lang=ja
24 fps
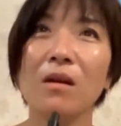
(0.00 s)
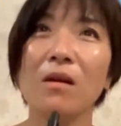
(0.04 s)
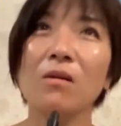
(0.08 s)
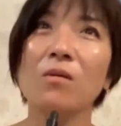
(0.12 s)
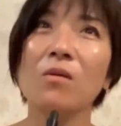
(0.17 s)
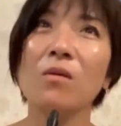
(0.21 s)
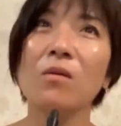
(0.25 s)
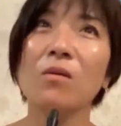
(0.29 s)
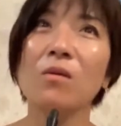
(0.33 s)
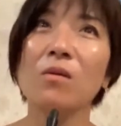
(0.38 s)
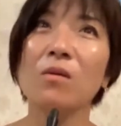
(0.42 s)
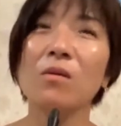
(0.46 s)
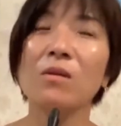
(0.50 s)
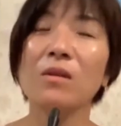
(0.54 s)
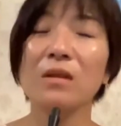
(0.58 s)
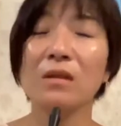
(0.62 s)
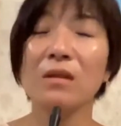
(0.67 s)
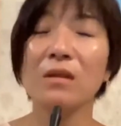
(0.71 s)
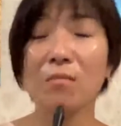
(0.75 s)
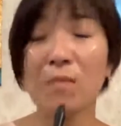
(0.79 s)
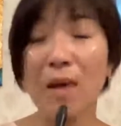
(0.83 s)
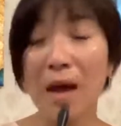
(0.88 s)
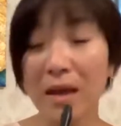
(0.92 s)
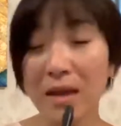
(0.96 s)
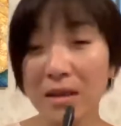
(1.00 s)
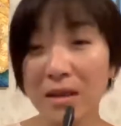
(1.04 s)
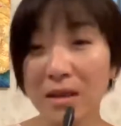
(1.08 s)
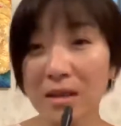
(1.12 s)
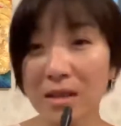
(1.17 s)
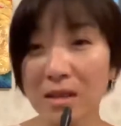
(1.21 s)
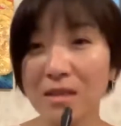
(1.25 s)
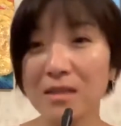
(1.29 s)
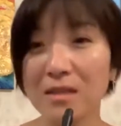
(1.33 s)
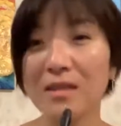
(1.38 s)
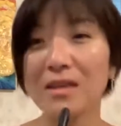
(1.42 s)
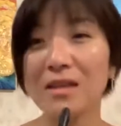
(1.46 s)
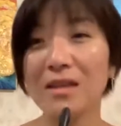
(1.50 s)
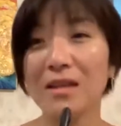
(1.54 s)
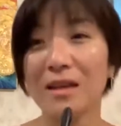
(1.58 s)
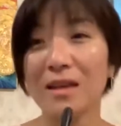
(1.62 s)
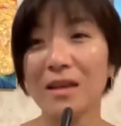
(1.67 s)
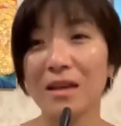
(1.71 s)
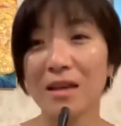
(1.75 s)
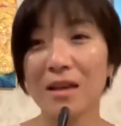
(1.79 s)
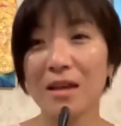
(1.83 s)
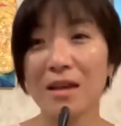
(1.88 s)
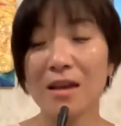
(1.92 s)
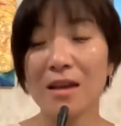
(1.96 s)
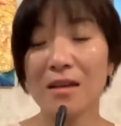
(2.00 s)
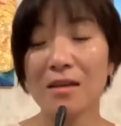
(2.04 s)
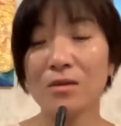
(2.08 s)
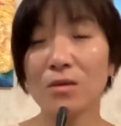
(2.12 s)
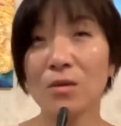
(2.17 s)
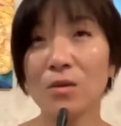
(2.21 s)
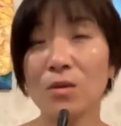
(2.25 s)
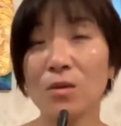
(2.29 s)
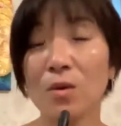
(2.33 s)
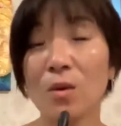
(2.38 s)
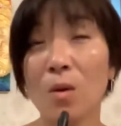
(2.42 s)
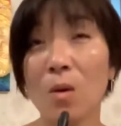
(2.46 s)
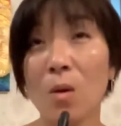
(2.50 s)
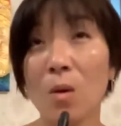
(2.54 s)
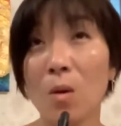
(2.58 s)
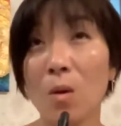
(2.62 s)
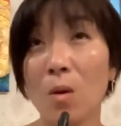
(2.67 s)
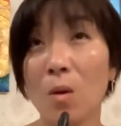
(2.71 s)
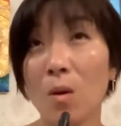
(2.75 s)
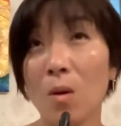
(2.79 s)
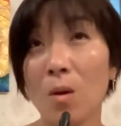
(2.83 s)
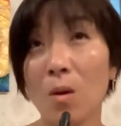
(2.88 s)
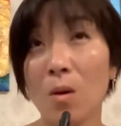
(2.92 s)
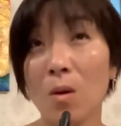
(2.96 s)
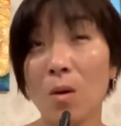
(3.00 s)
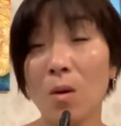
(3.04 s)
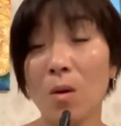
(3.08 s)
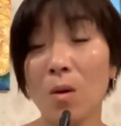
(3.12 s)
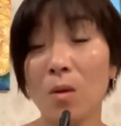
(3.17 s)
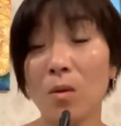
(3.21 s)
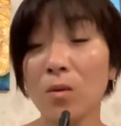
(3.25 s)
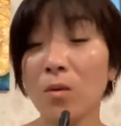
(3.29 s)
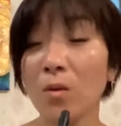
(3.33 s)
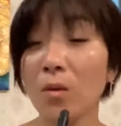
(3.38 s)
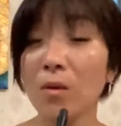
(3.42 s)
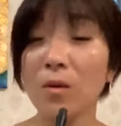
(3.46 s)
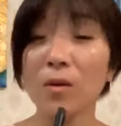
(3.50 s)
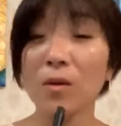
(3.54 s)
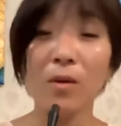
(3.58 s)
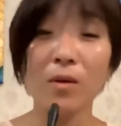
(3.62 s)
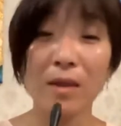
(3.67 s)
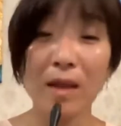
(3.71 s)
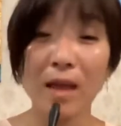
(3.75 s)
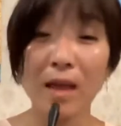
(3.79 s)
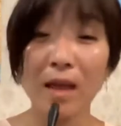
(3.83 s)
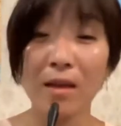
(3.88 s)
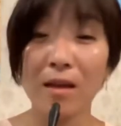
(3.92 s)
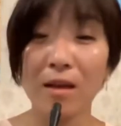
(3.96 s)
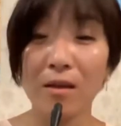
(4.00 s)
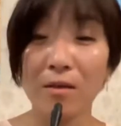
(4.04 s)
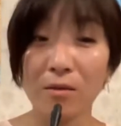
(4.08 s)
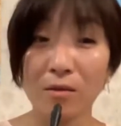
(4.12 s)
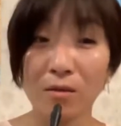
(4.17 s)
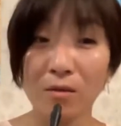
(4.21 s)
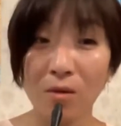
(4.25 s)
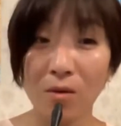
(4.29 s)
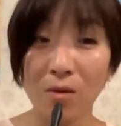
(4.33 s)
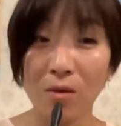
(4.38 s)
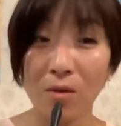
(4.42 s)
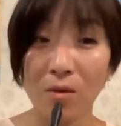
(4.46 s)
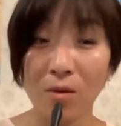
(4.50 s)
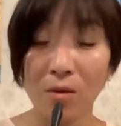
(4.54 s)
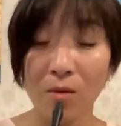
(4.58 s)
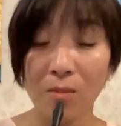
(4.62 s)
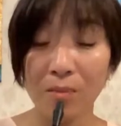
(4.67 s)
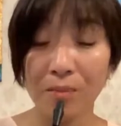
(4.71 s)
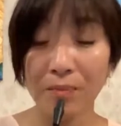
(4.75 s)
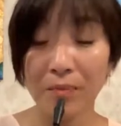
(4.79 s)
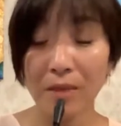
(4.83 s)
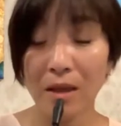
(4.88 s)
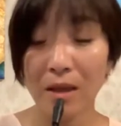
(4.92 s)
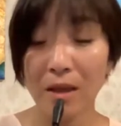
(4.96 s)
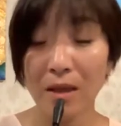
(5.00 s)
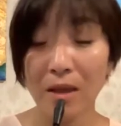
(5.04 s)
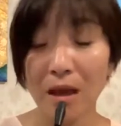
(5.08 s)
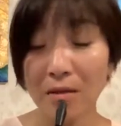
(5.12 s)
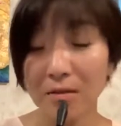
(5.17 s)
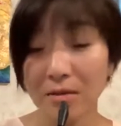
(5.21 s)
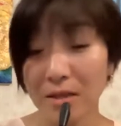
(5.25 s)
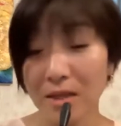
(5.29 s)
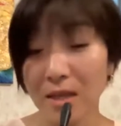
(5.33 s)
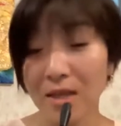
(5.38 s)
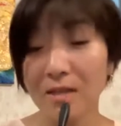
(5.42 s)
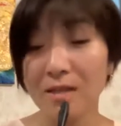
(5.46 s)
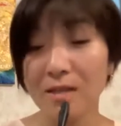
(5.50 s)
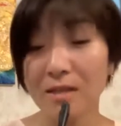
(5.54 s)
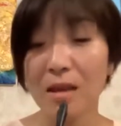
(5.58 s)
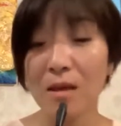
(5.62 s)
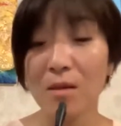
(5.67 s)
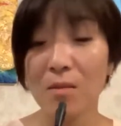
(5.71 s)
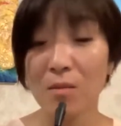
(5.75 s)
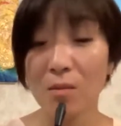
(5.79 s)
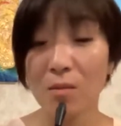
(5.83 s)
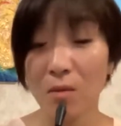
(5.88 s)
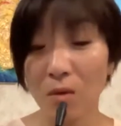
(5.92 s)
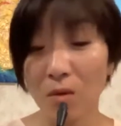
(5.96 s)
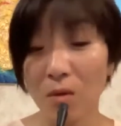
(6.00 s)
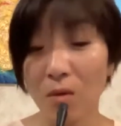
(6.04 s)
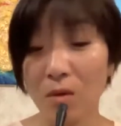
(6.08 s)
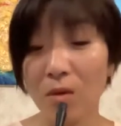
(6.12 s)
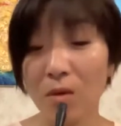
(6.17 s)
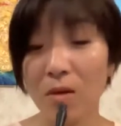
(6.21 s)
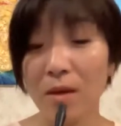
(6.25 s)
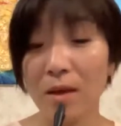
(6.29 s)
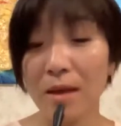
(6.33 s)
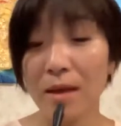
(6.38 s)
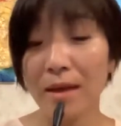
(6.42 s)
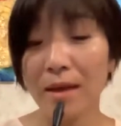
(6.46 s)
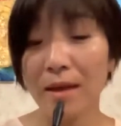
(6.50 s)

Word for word: 午後毎日その農業大学の学生さんも、